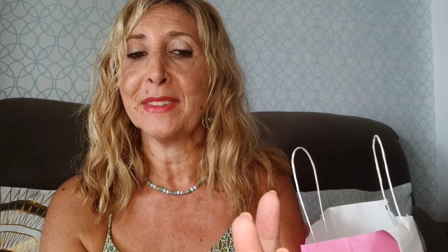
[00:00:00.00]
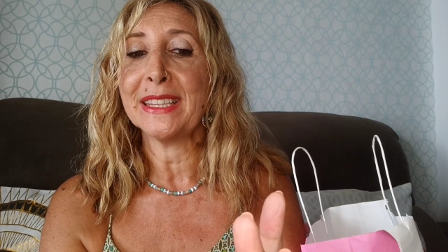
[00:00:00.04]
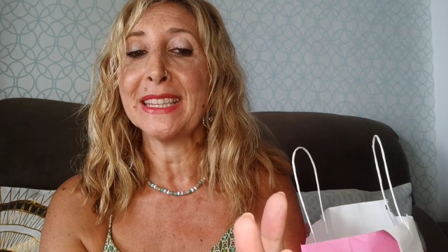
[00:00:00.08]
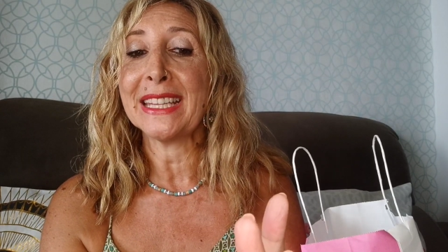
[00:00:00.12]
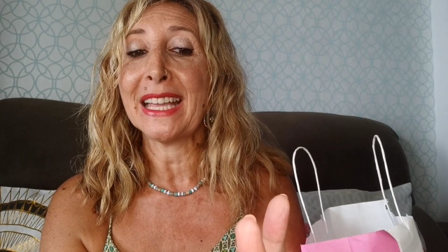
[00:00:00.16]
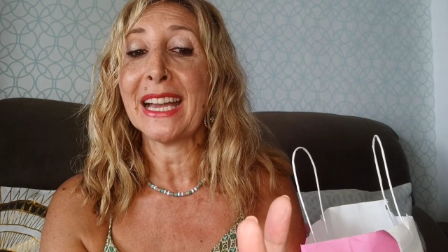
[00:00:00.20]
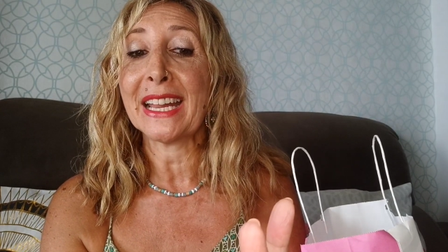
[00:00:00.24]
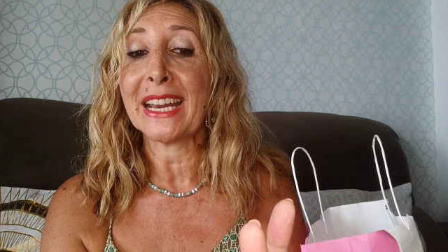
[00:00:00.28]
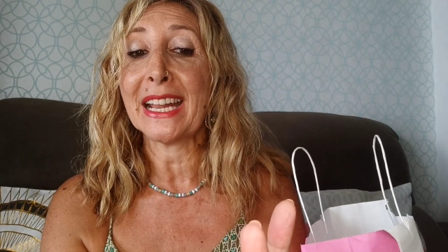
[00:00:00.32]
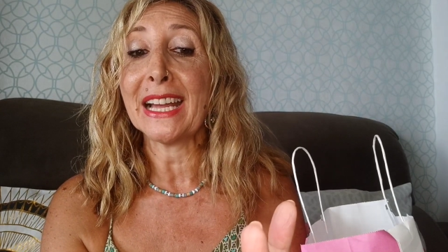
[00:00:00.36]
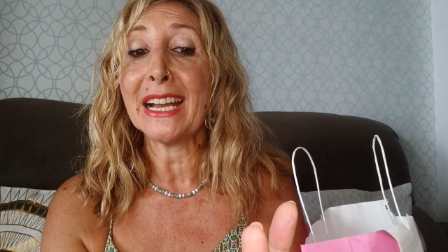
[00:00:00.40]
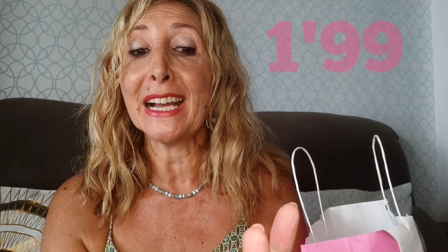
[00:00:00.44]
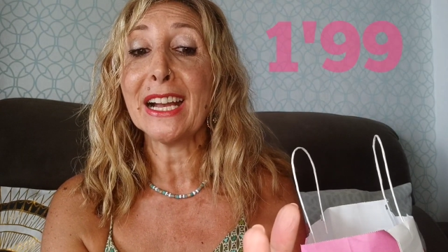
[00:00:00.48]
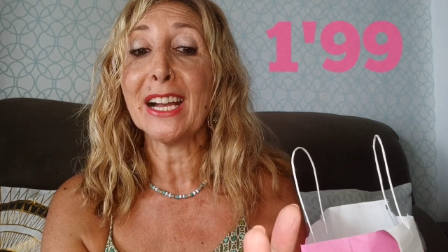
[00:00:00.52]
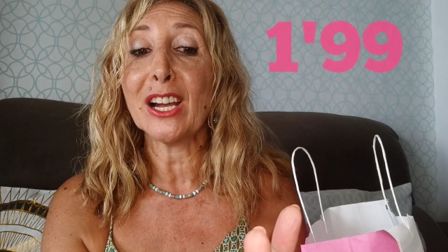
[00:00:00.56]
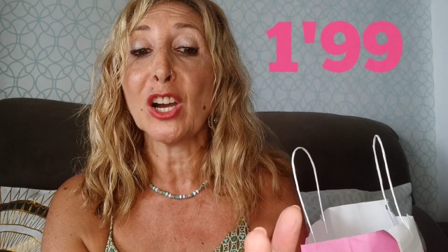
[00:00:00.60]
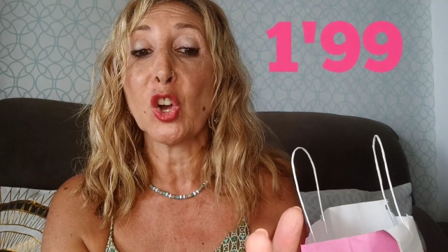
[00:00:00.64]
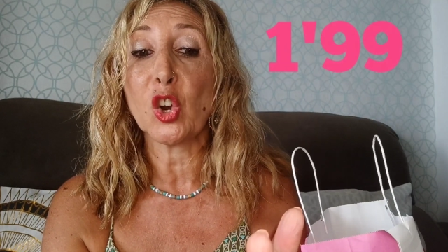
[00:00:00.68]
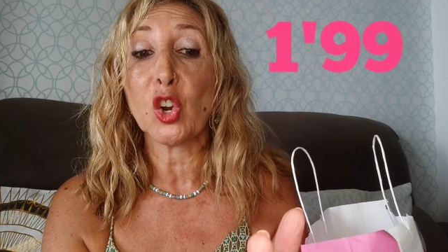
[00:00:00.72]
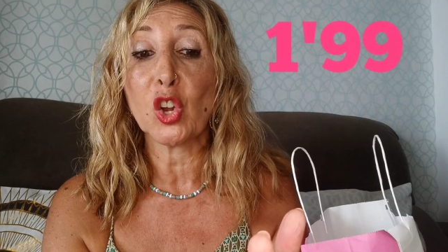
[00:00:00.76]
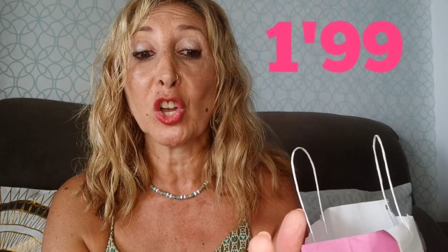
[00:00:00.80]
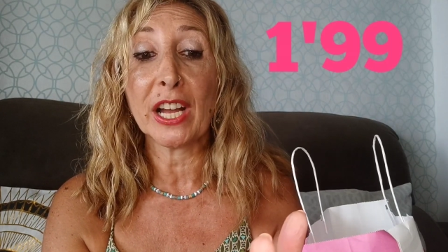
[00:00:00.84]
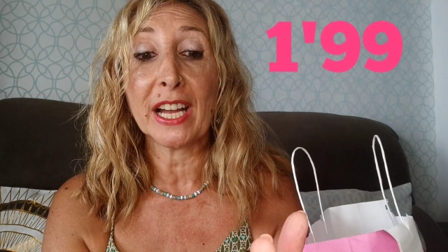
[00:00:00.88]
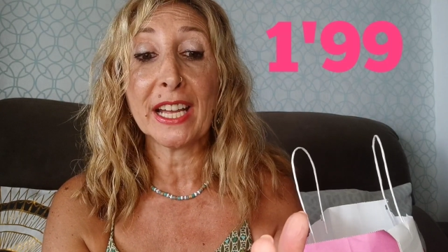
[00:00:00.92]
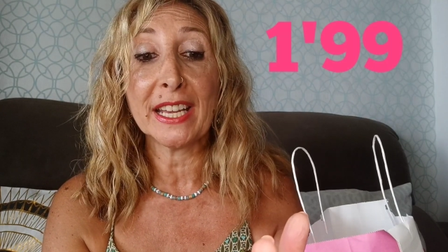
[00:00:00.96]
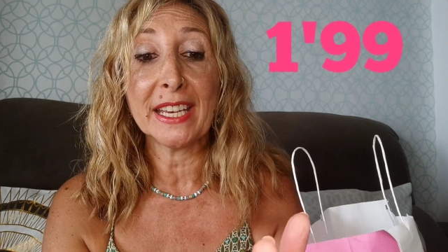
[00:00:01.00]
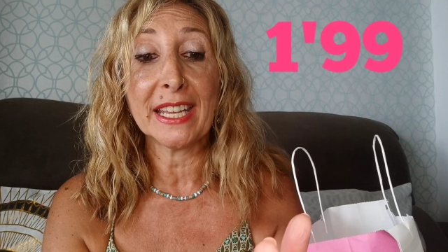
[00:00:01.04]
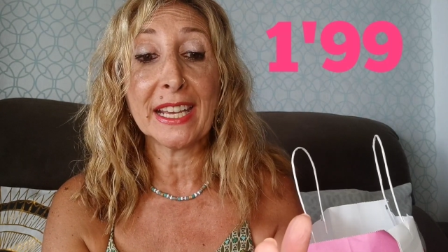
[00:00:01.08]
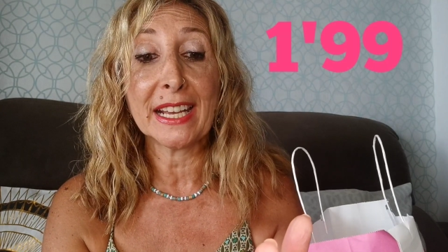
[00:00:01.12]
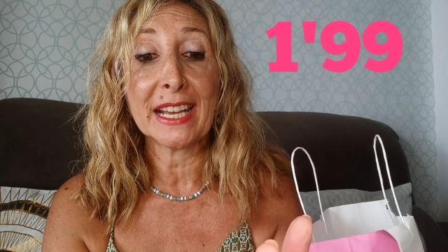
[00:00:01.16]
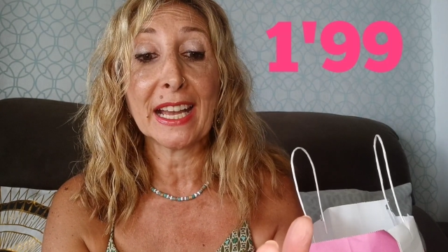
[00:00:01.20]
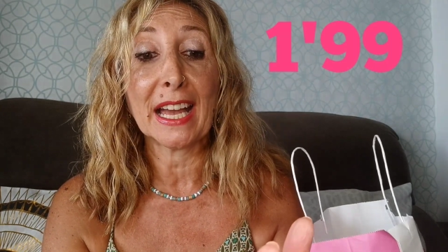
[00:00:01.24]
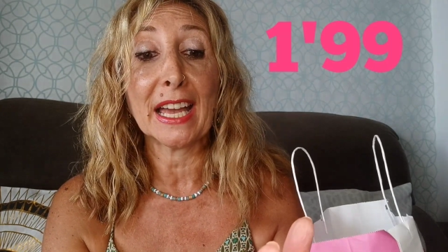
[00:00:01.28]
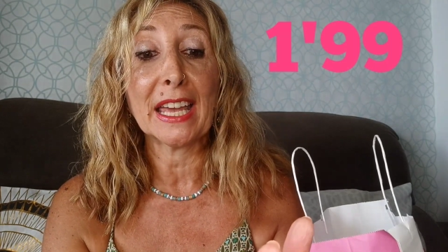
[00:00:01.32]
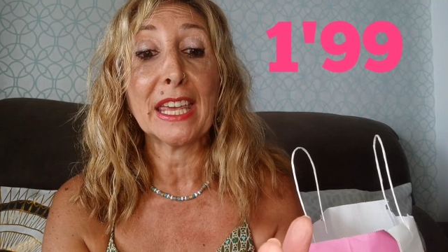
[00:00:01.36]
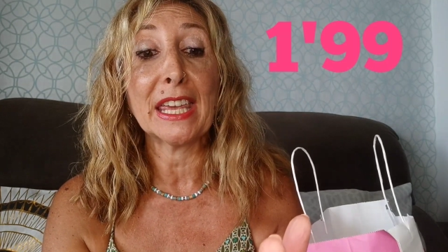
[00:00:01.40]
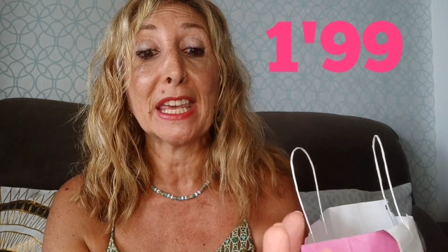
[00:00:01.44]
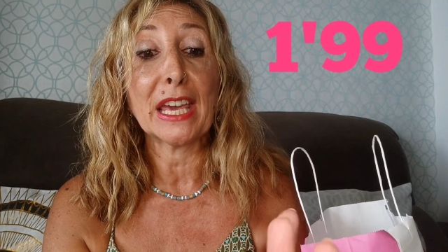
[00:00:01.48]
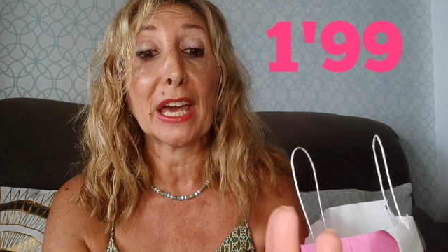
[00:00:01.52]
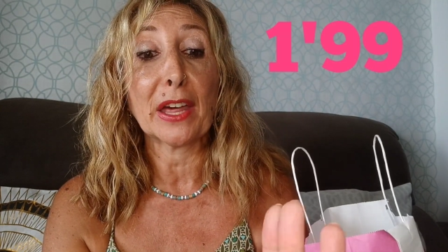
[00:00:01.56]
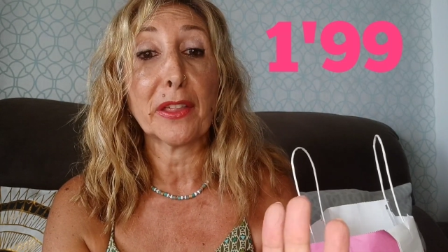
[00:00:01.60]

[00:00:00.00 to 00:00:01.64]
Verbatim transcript: naranja orgánica y